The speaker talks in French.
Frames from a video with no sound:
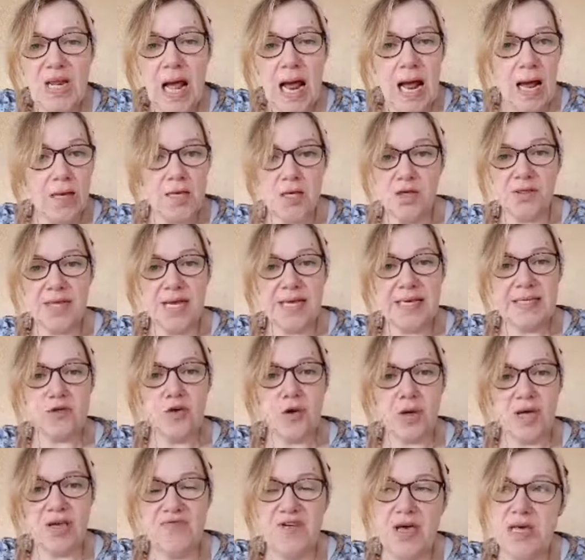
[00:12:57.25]
Ah, il y en a, ils se
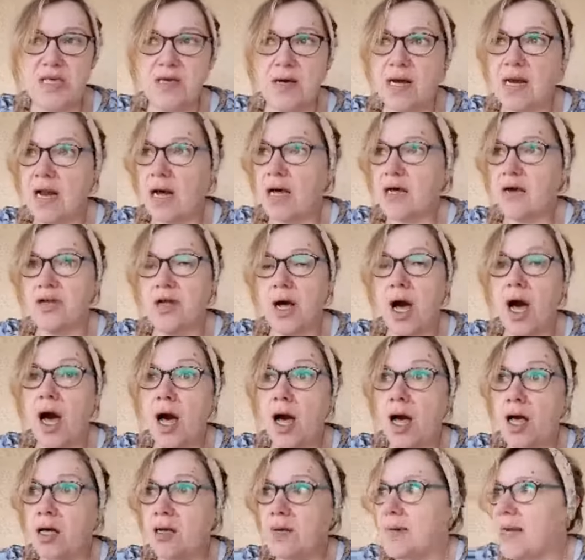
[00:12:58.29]
réveillent. La, ah,
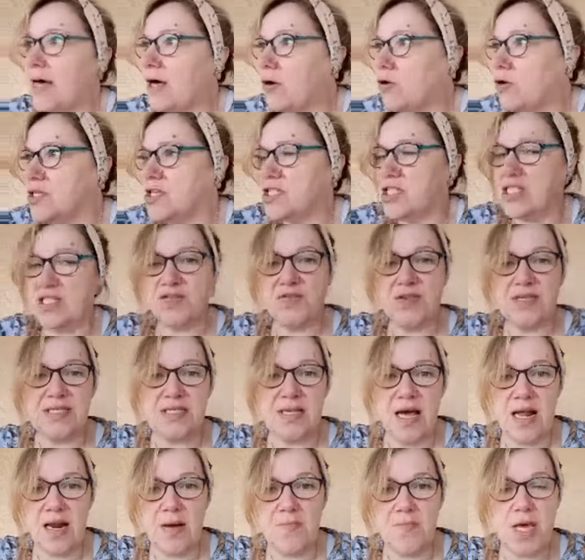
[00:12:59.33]
la reconnaissance
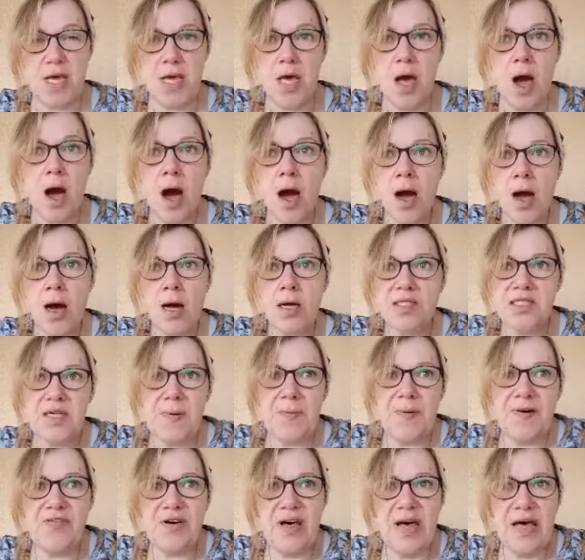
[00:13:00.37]
sociale, mais oh, c'est
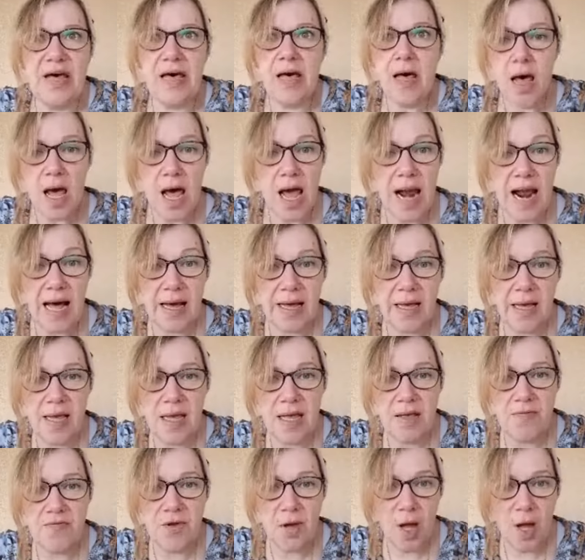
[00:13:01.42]
pas vrai. Elle arrive.